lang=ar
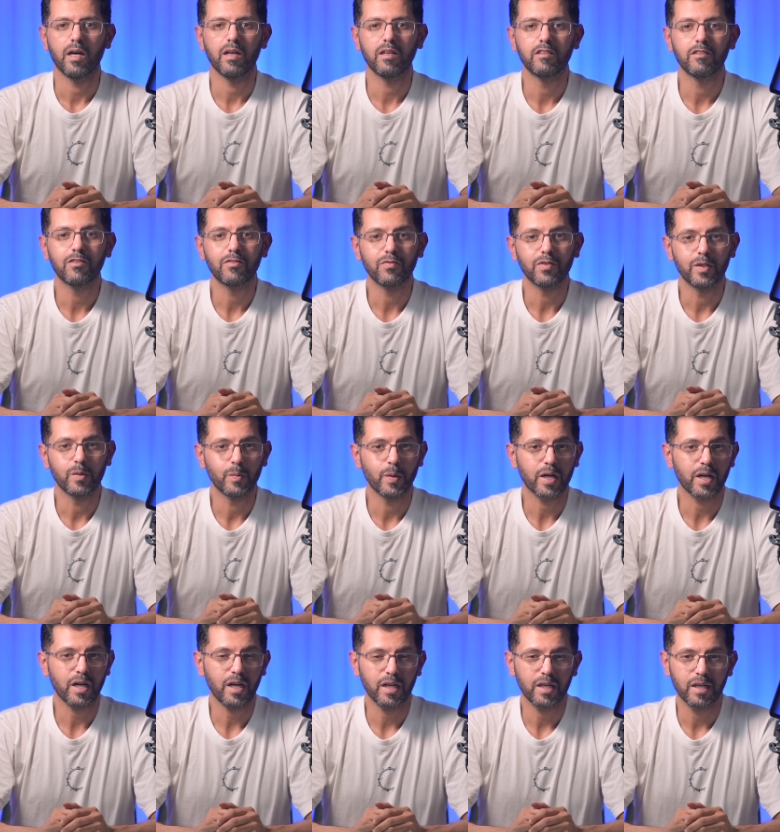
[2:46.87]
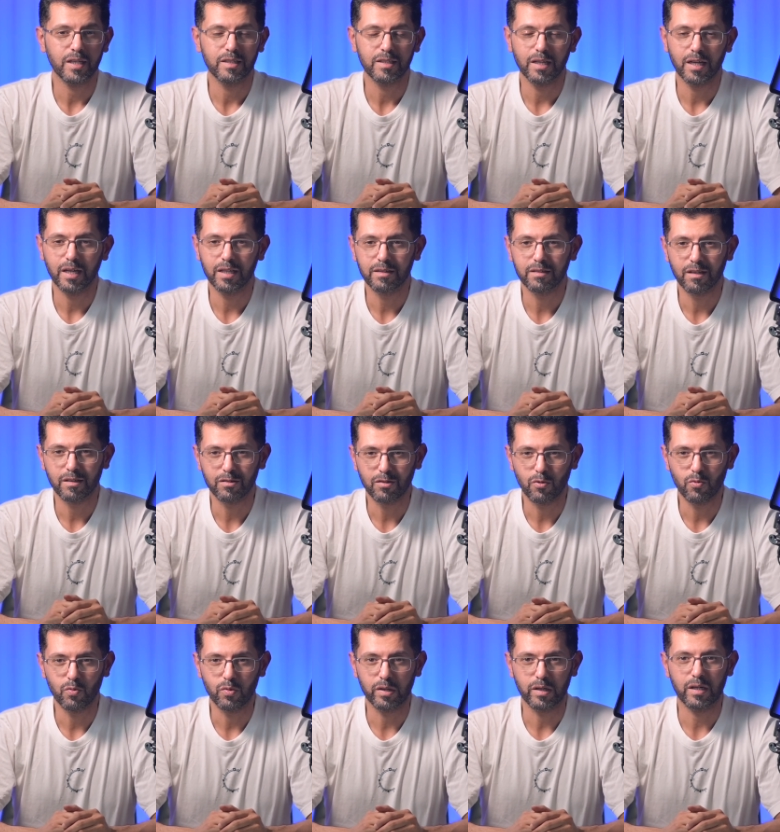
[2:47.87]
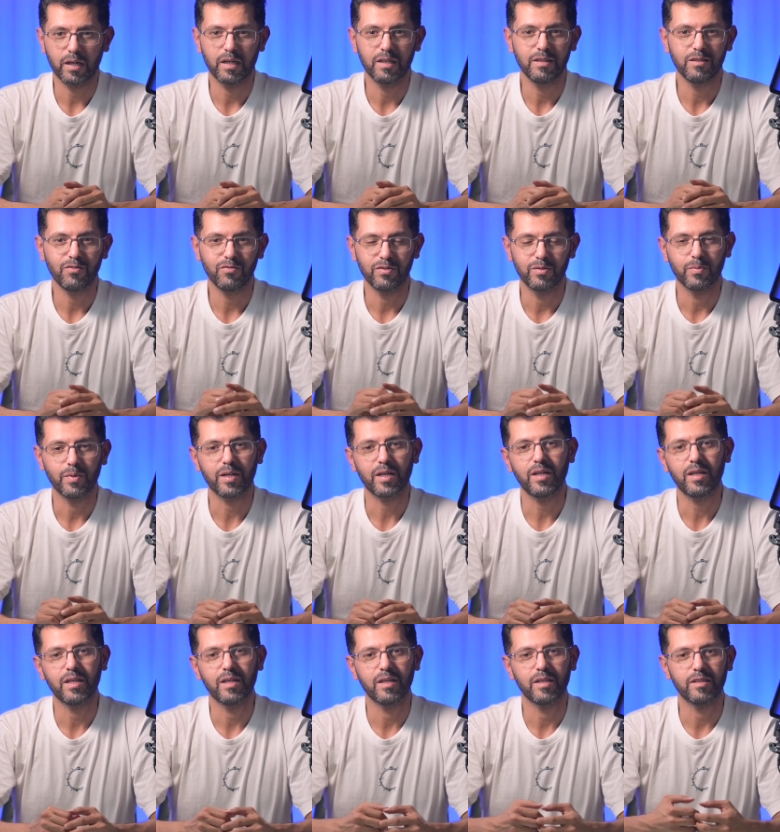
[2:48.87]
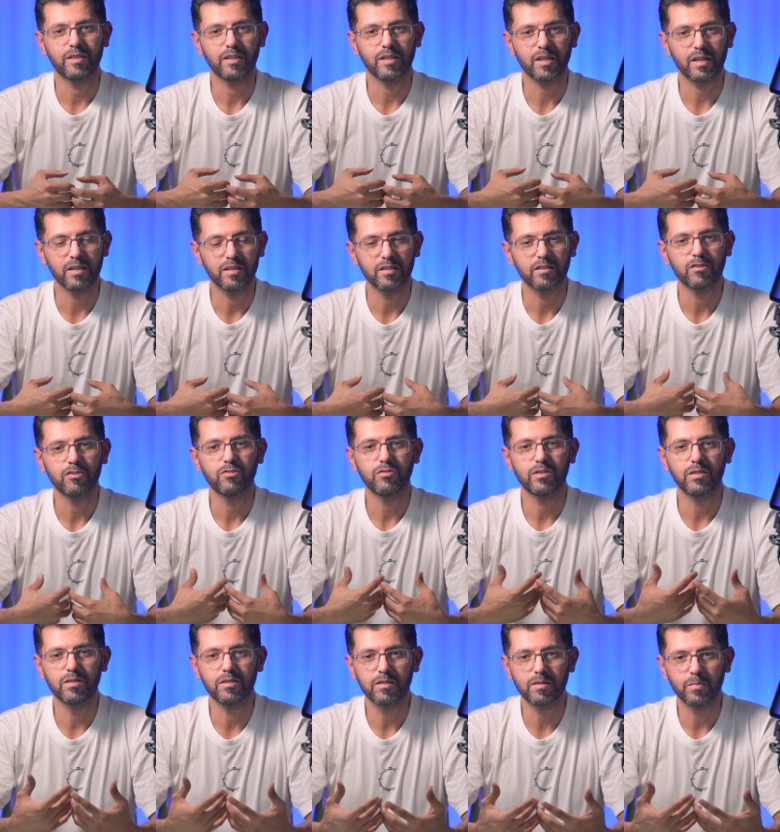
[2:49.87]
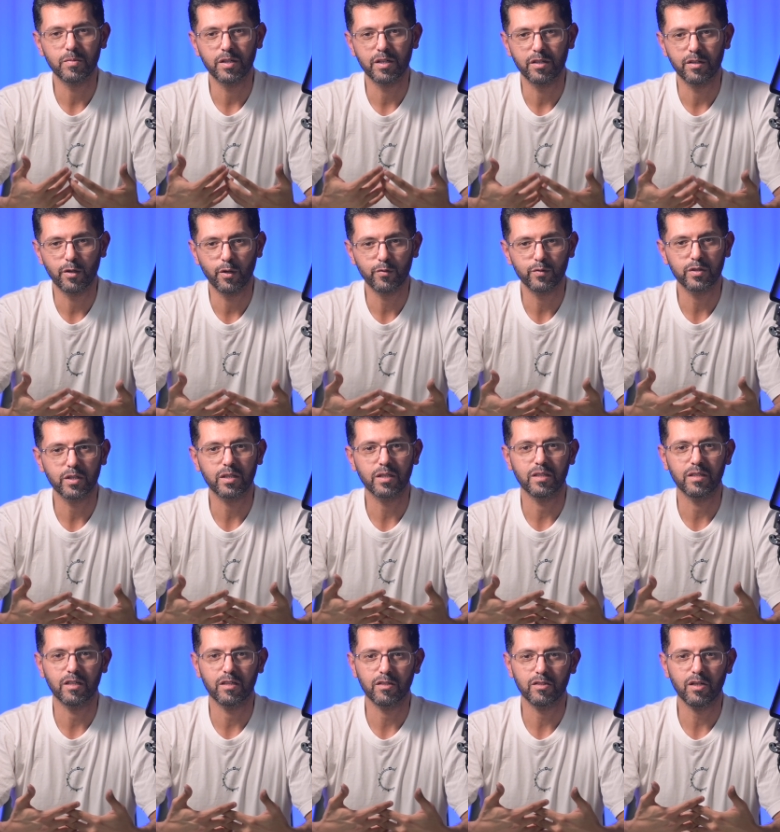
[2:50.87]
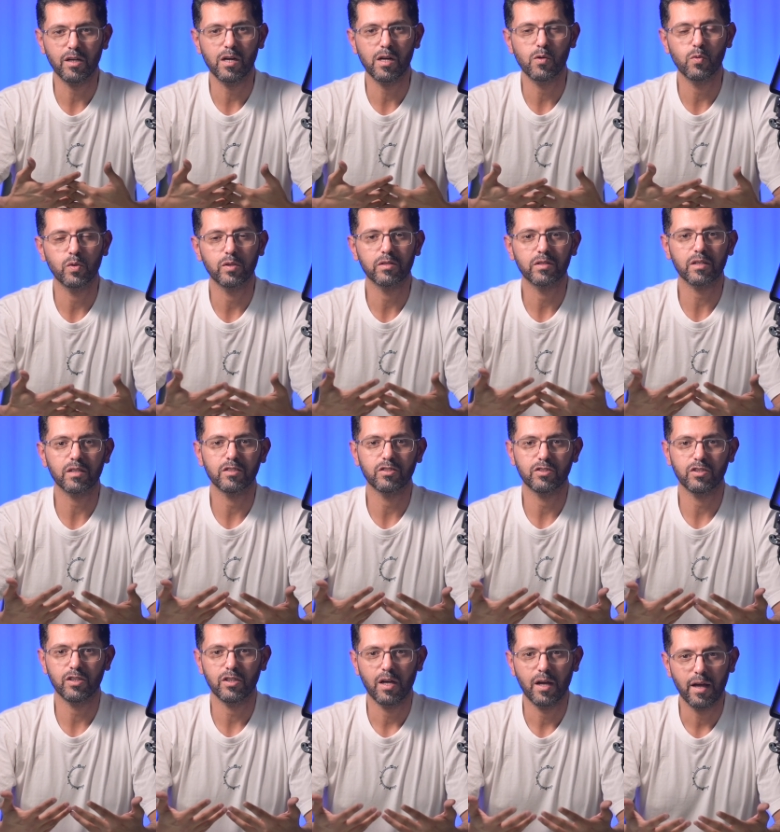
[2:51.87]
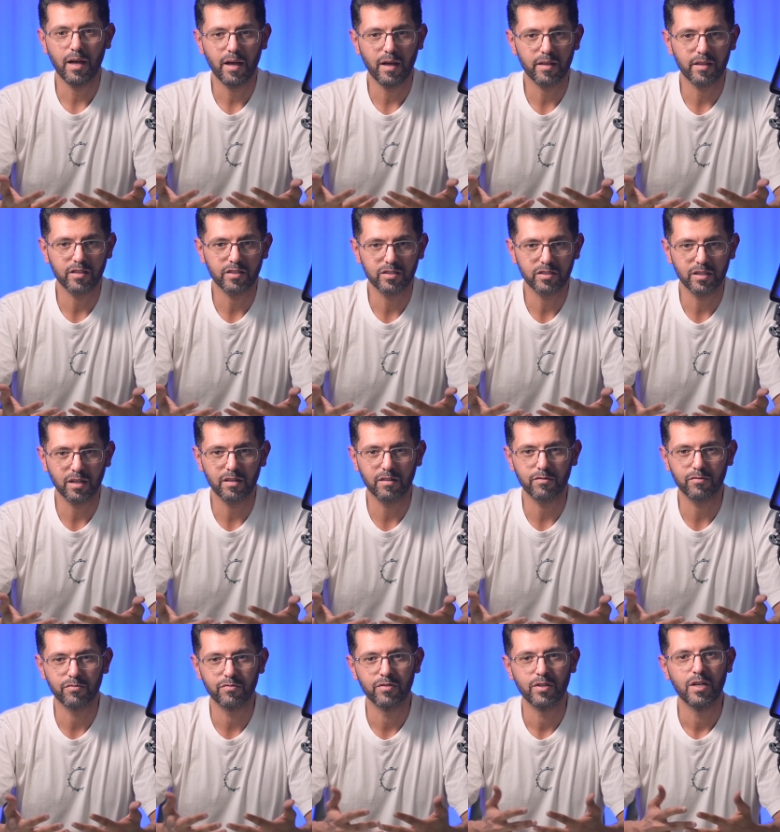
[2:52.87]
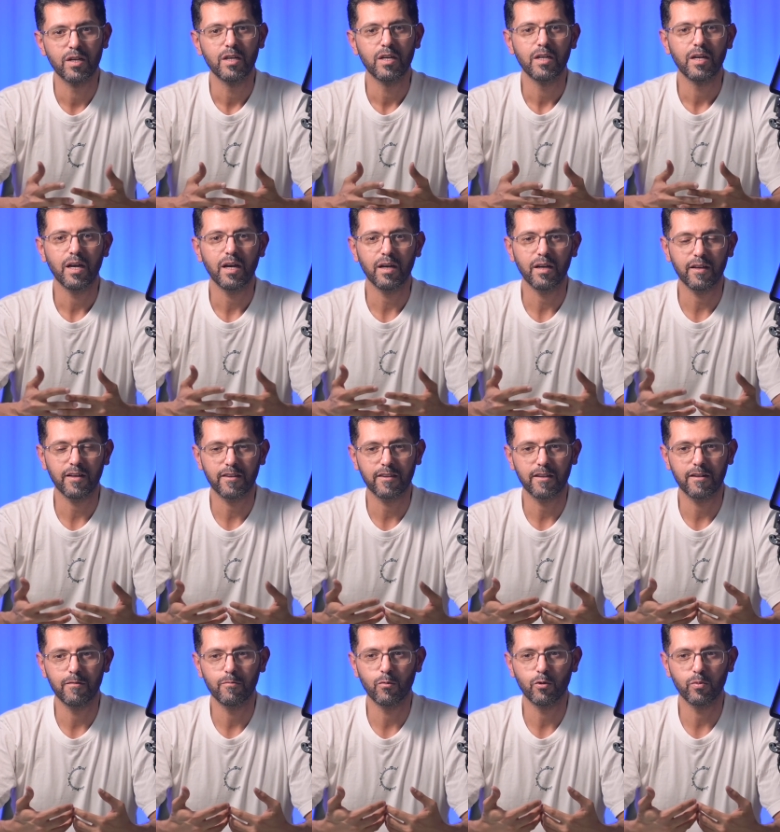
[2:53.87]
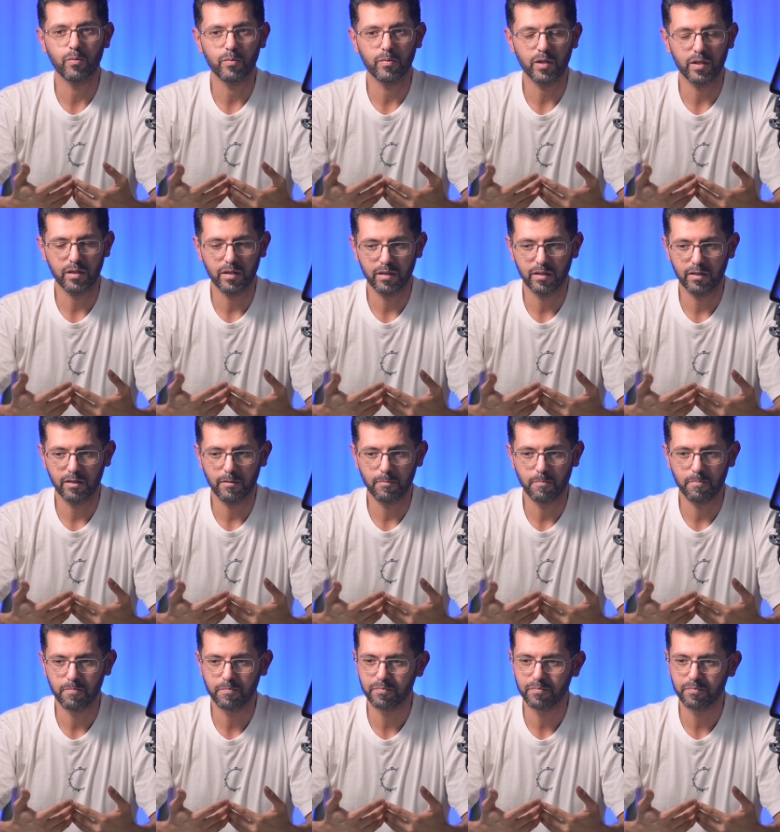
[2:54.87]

انت في مرحله التطور انت في مرحله انك انت تنتبه لنفسك انك تحاول ترجع هذا الشغف هذا المو... آه